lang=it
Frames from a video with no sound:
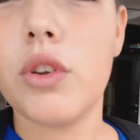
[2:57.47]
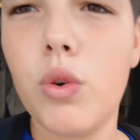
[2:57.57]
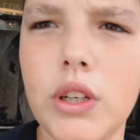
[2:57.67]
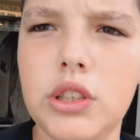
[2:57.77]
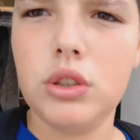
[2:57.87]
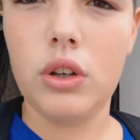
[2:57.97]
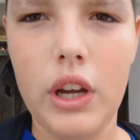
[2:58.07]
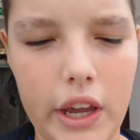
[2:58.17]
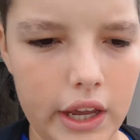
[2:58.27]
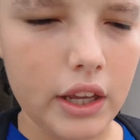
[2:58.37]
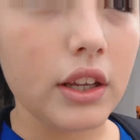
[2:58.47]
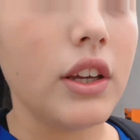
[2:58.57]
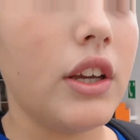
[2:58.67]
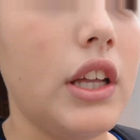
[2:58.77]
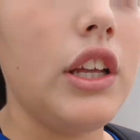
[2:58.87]
questo è
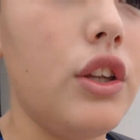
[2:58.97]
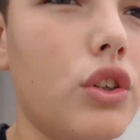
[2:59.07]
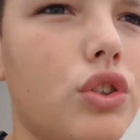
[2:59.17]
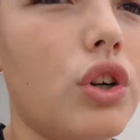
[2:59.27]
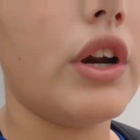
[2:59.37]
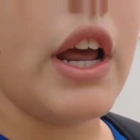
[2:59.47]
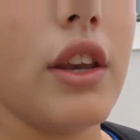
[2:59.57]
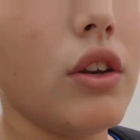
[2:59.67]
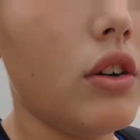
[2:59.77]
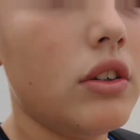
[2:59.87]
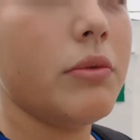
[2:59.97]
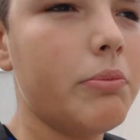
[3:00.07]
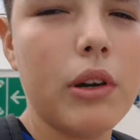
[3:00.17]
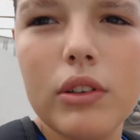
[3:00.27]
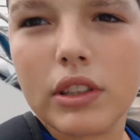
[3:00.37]
il nostro regno
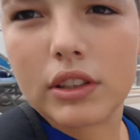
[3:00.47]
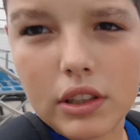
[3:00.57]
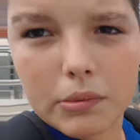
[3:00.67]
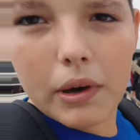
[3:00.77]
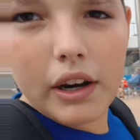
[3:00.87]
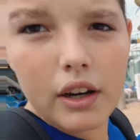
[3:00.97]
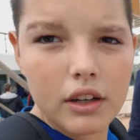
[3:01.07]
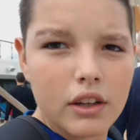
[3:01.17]
per questa settimana.